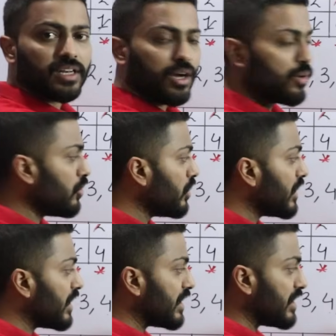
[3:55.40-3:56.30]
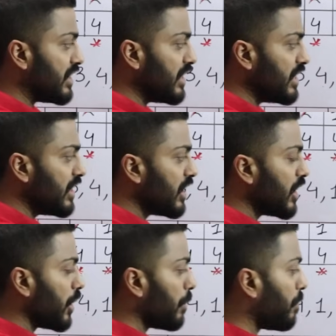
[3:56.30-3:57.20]
नाउ दी
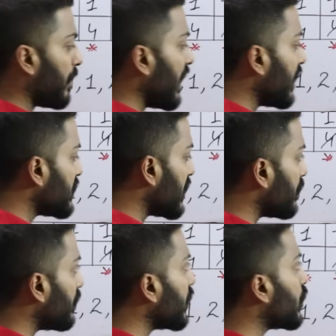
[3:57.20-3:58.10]
पेज नंबर